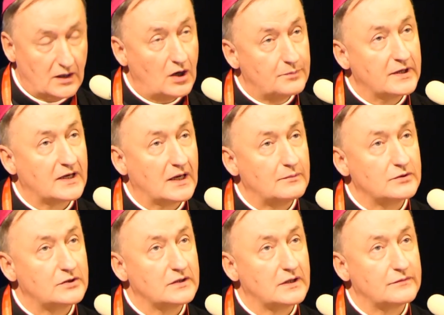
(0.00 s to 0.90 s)

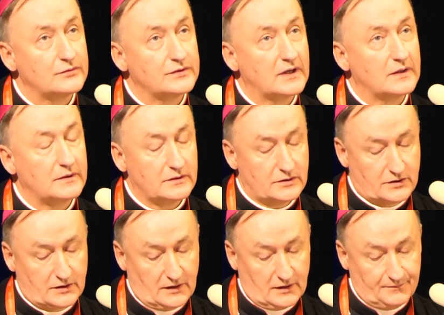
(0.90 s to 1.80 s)
opieramy się na
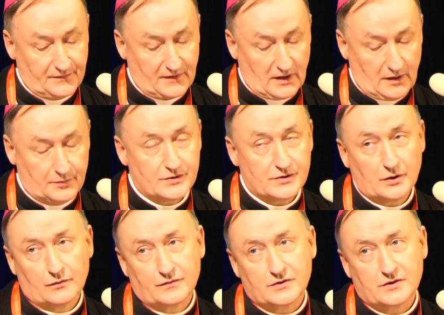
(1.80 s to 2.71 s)
fundamencie
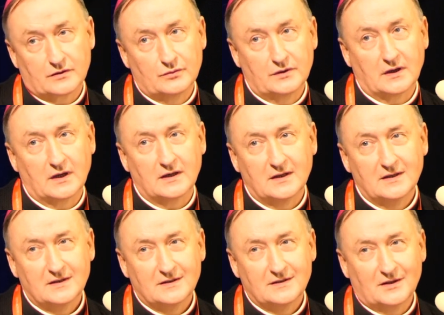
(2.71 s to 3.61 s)
apostołów, szczególnie
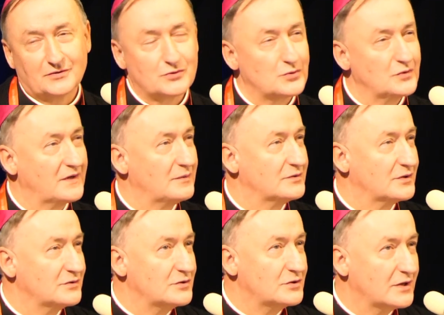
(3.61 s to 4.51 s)
odczuwamy
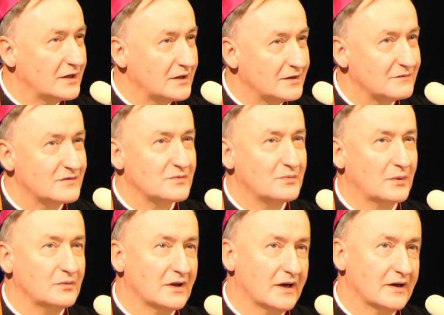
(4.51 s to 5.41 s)
to dzisiaj,
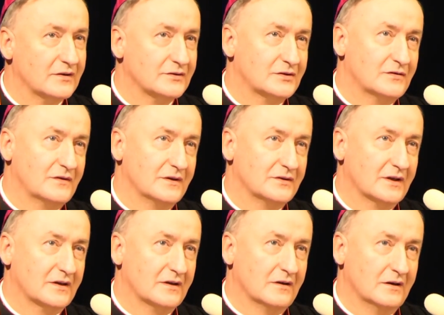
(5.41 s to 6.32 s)
wspominając
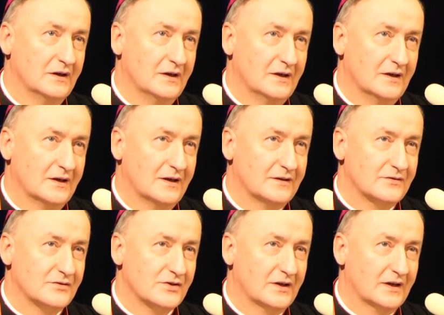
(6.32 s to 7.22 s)
świętego
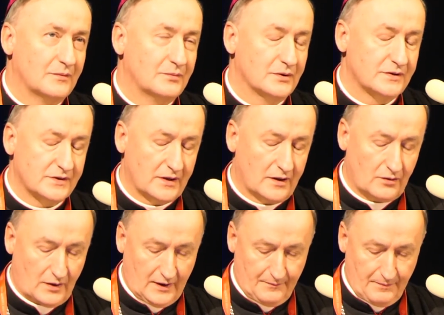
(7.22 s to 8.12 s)
Andrzeja
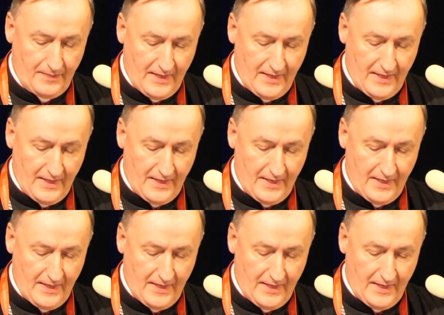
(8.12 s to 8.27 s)
Apostoła.